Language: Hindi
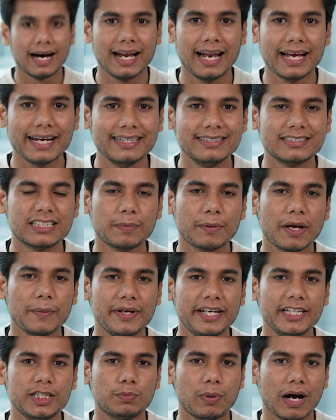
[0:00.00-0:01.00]
हालांकि इन सबके
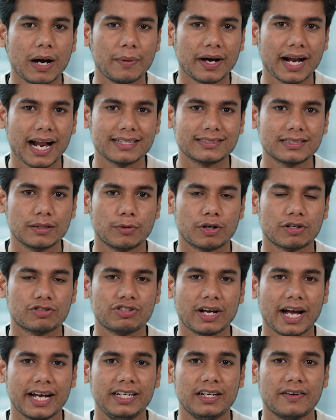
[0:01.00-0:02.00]
बीच बाबर आजम और
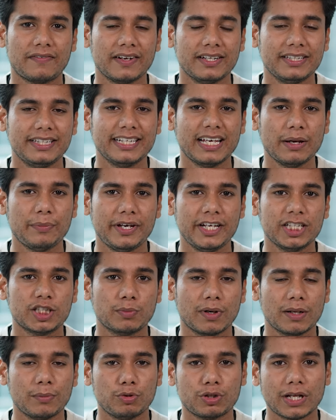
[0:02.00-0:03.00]
शाहिन अफरीदी के
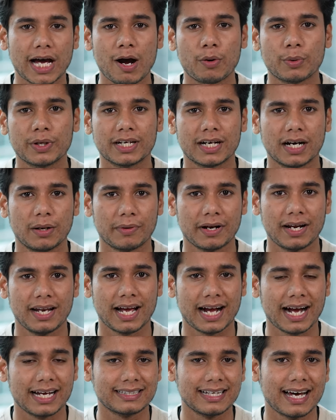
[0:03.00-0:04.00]
बीच मनमुटाव की खबरें
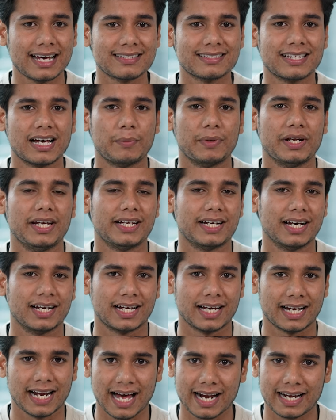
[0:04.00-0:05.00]
लगातार सामने
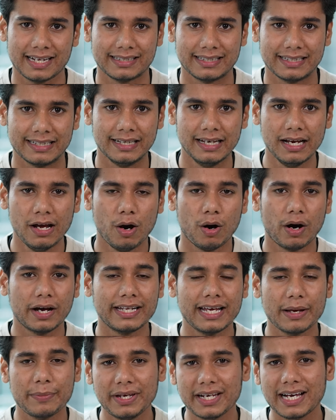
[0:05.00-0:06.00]
निकल कर आ रही थी
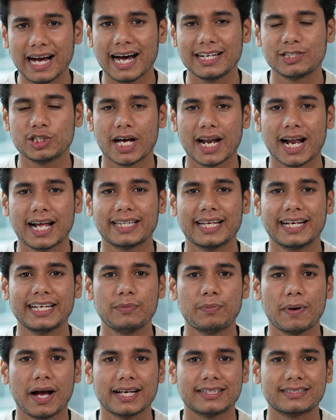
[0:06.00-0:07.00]
और ये भी कहा जा रहा था था
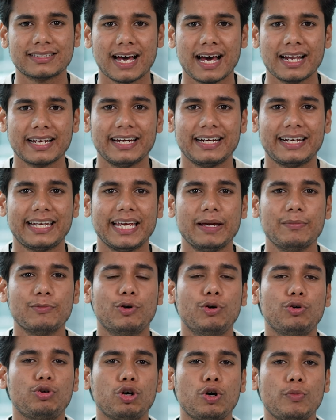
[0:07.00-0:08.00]
कि पाकिस्तान की टीम
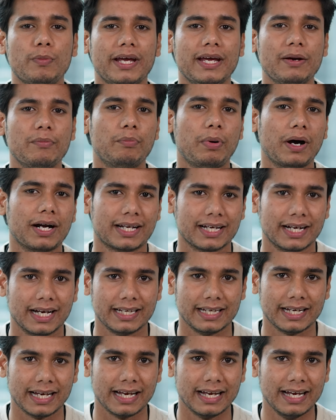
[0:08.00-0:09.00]
गुटों में बट
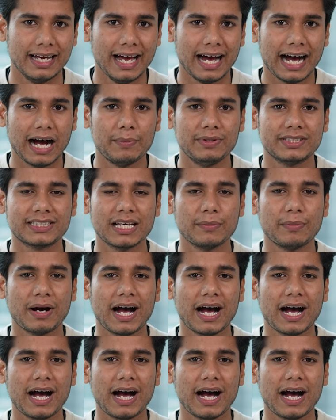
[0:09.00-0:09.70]
गई है अब इसके